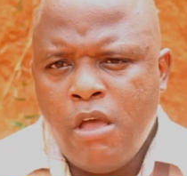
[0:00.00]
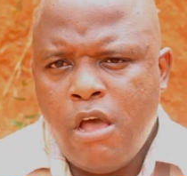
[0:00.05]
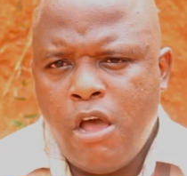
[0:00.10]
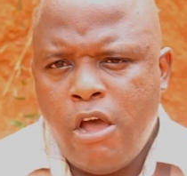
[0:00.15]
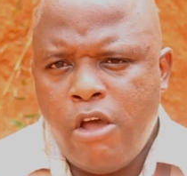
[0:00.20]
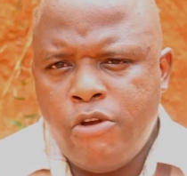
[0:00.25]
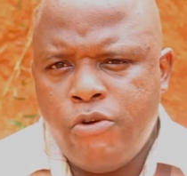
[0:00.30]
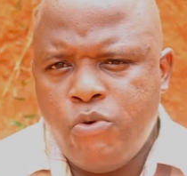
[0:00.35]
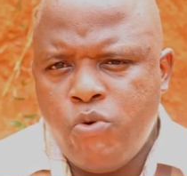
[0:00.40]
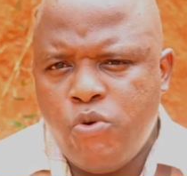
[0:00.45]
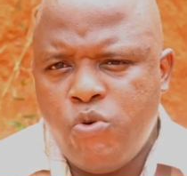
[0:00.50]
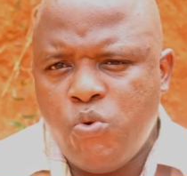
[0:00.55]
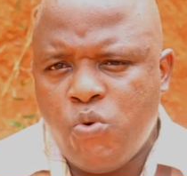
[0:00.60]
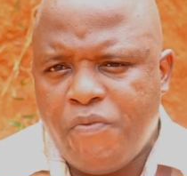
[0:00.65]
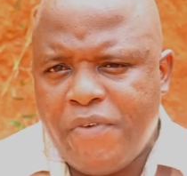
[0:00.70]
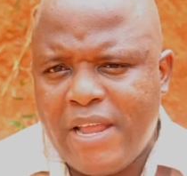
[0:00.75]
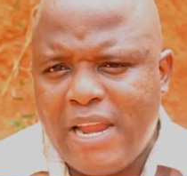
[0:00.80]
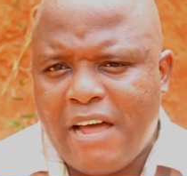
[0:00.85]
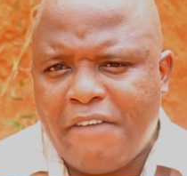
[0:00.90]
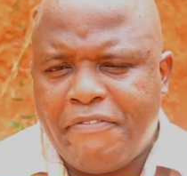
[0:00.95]
une
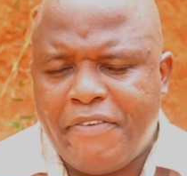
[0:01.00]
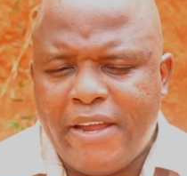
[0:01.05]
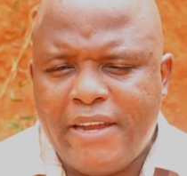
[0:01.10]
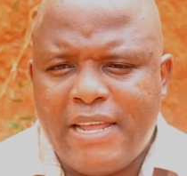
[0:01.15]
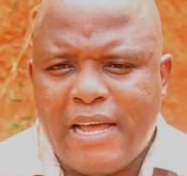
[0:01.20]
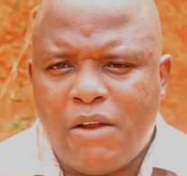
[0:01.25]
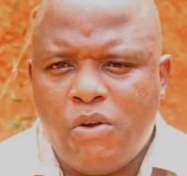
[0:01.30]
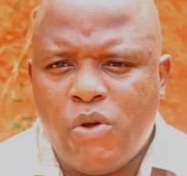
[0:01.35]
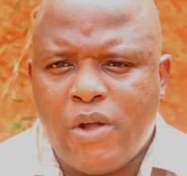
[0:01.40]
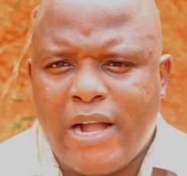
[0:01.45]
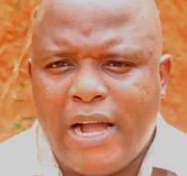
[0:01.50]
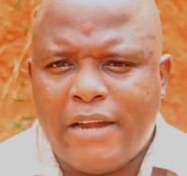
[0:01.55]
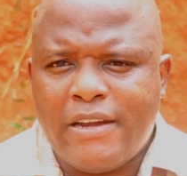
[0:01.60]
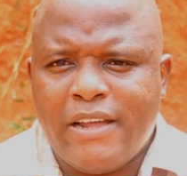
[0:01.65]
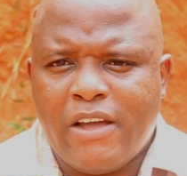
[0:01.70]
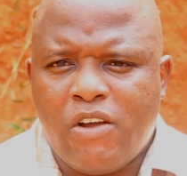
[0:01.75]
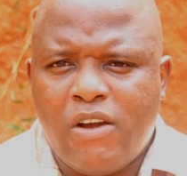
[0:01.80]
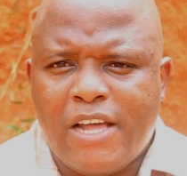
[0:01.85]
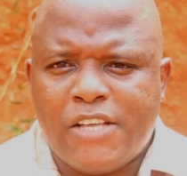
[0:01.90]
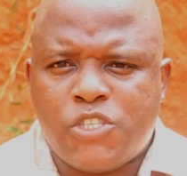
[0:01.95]
nouvelle affaire dans le cas
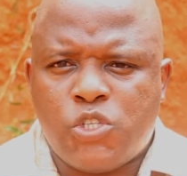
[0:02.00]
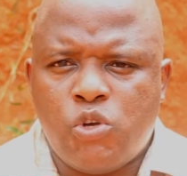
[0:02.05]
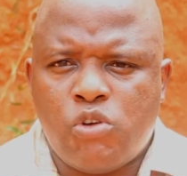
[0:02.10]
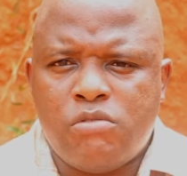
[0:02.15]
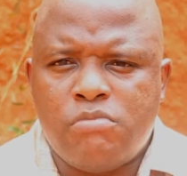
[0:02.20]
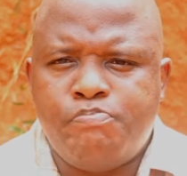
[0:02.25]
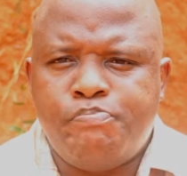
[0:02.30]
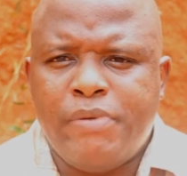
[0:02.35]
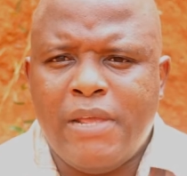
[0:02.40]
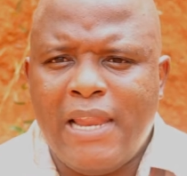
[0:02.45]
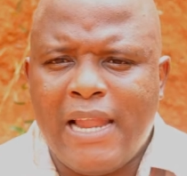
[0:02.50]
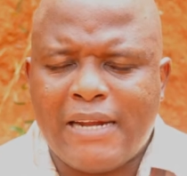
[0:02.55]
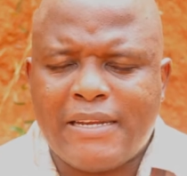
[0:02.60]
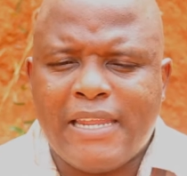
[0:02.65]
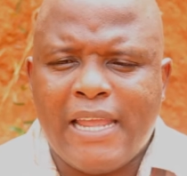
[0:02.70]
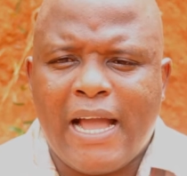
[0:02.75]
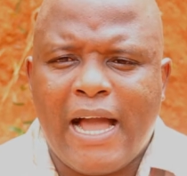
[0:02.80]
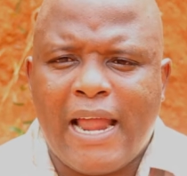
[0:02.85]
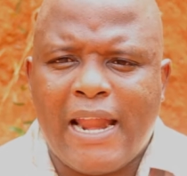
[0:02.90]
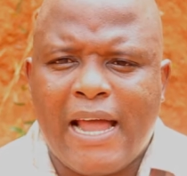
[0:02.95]
des relations
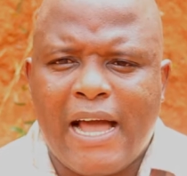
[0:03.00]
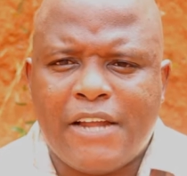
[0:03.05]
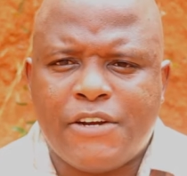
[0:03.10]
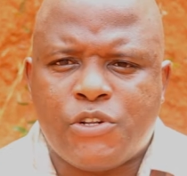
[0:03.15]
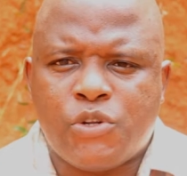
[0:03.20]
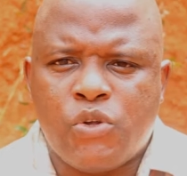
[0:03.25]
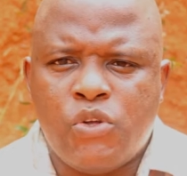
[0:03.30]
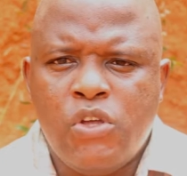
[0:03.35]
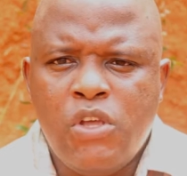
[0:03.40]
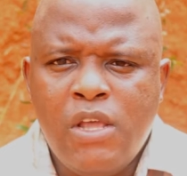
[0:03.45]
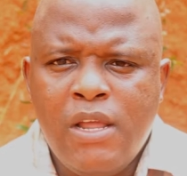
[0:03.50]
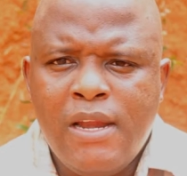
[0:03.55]
bilatérales entre